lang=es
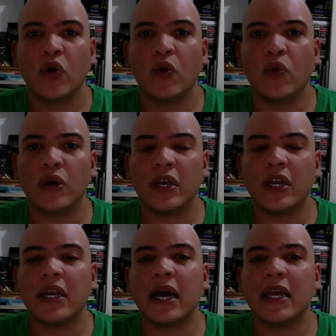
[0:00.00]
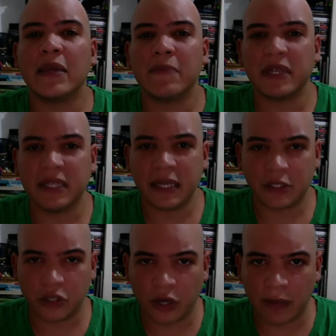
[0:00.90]
una
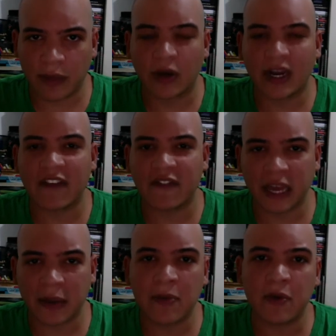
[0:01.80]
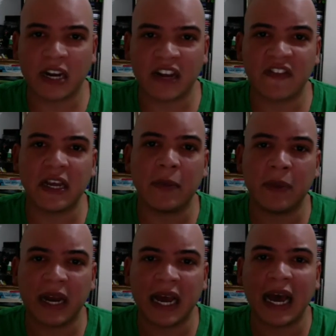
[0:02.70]
investigación hemerográfica y bibliográfica
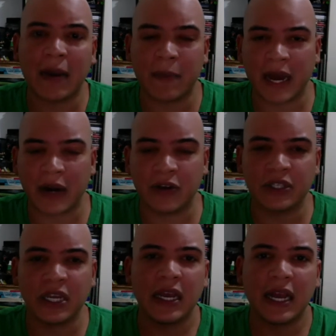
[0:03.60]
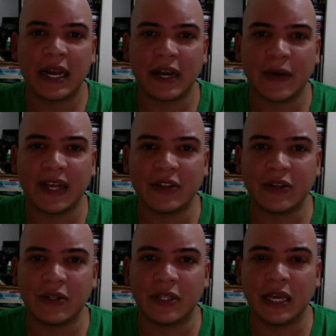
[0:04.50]
para armarnos el
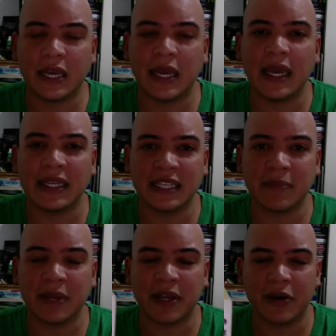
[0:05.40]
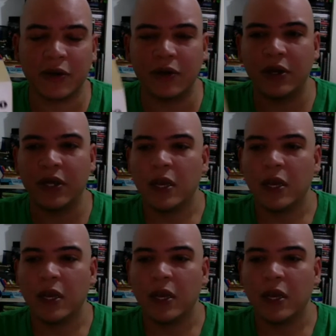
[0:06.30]
recuento de ese periodo.